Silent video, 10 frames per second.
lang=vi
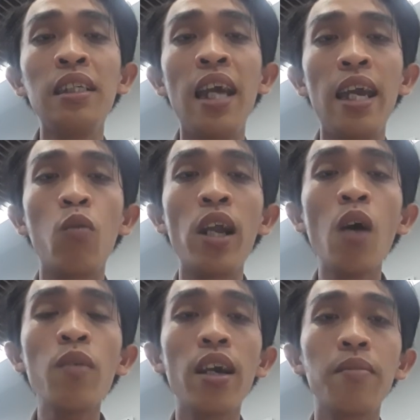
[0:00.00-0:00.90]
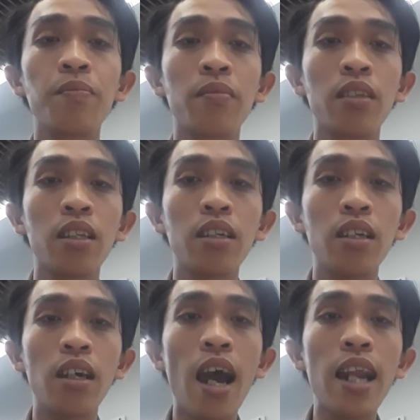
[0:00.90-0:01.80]
kiệt vlog nha
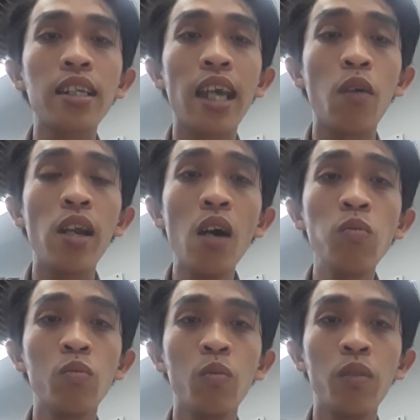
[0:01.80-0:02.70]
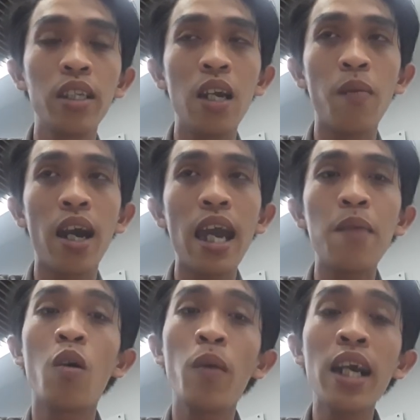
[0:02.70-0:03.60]
anh kiệt vlog nhưng mà
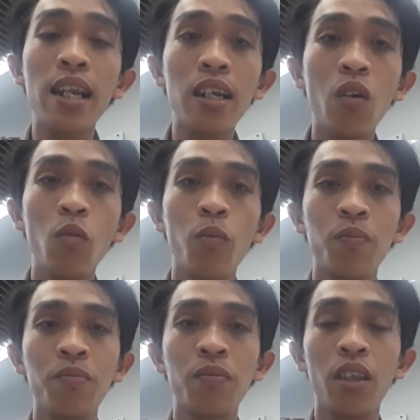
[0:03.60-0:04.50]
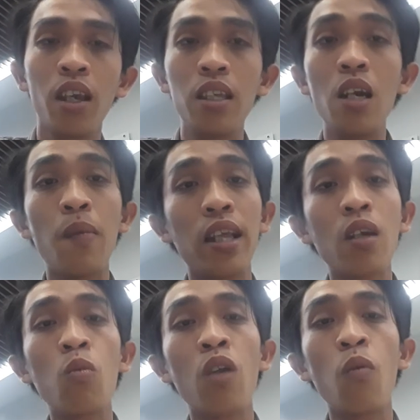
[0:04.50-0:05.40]
em không biết anh đâu nhưng mà
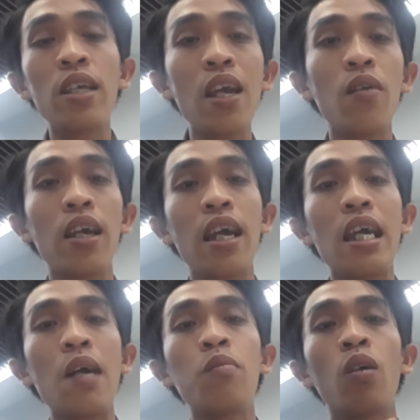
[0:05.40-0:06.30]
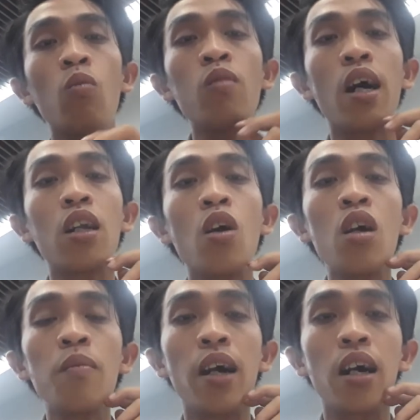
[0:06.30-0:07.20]
trong đoạn video này thì em cũng là
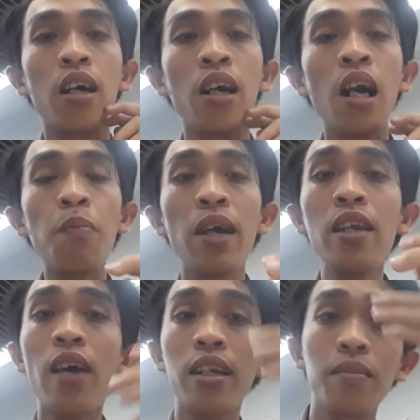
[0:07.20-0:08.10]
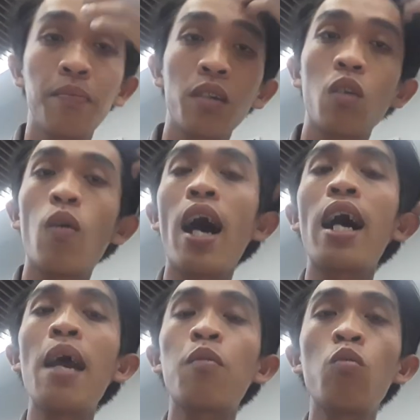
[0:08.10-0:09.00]
nó mà góp ý cho anh và
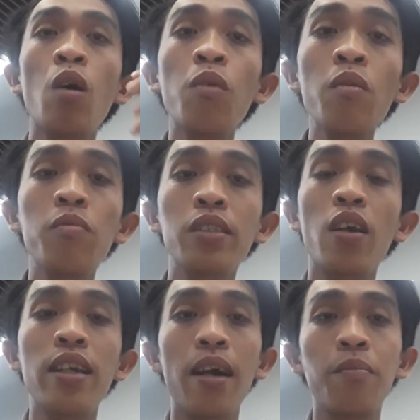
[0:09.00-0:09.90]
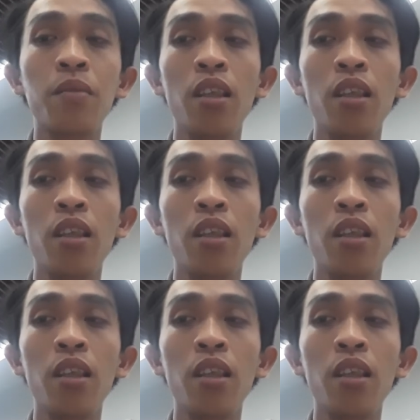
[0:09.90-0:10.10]
em cũng đóng góp cho anh rằng